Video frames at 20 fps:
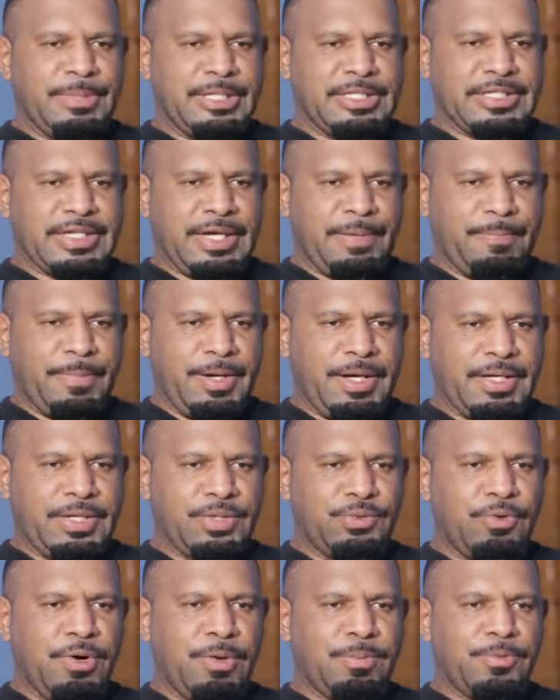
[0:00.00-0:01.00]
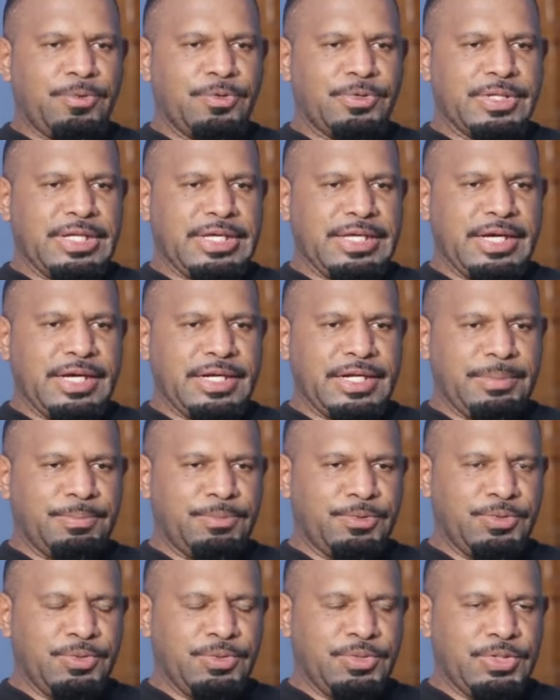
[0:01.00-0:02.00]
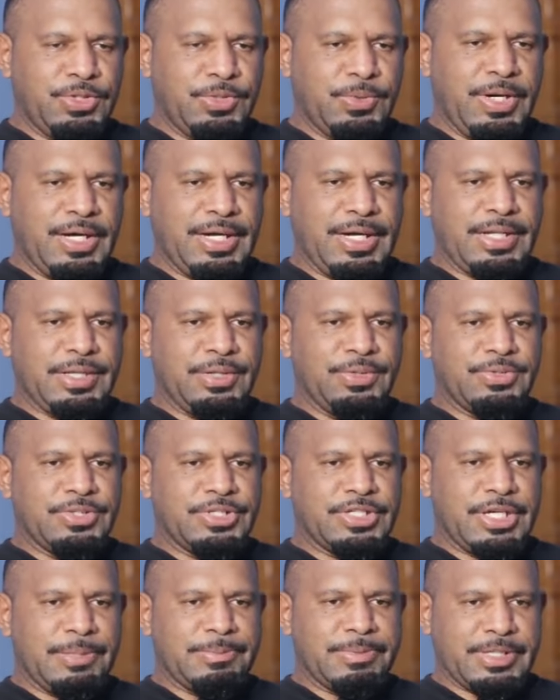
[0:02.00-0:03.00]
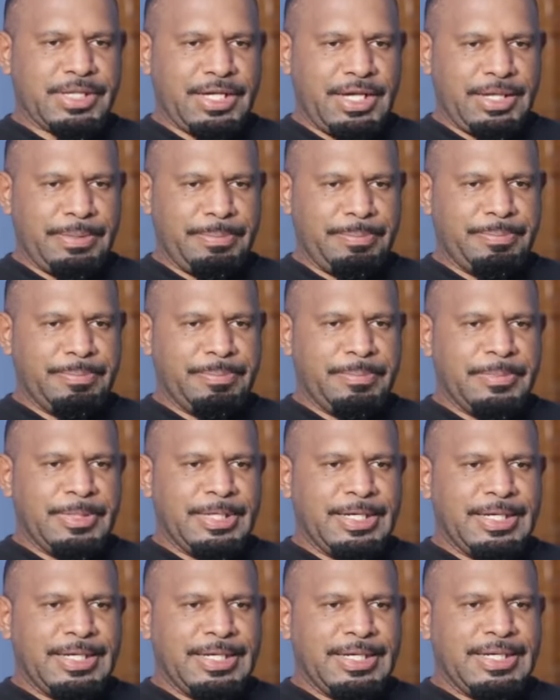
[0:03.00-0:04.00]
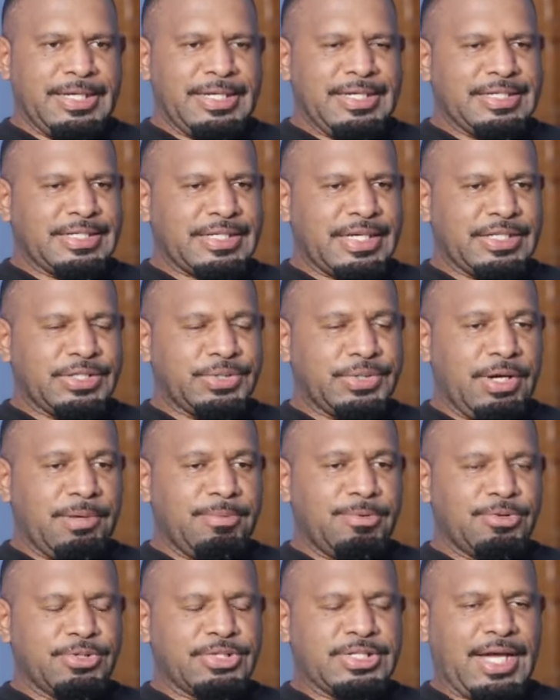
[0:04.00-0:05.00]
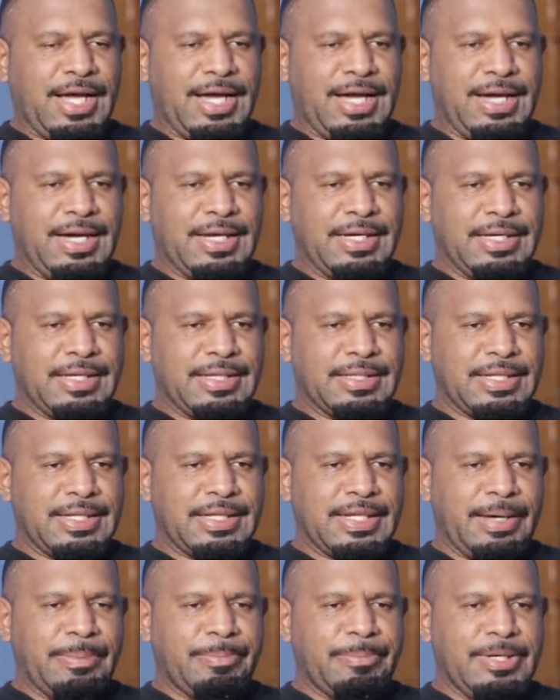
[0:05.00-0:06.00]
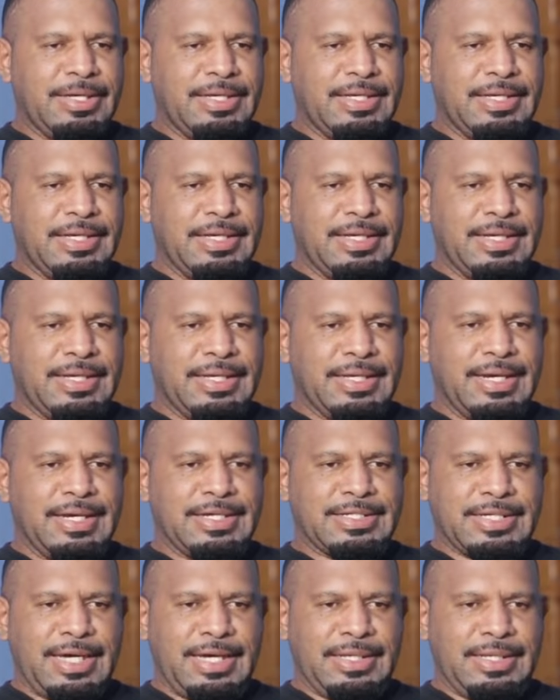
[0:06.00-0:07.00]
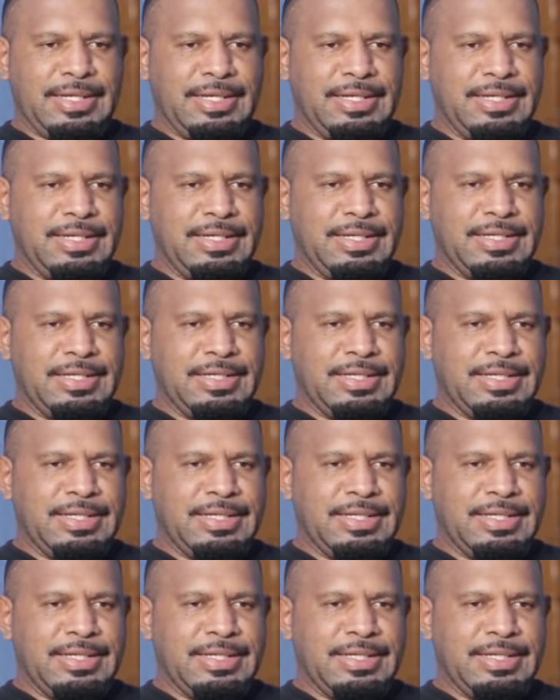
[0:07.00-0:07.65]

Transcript: mencapai 23.200 subscribe. Saya sudah berusaha, tetapi hingga saat ini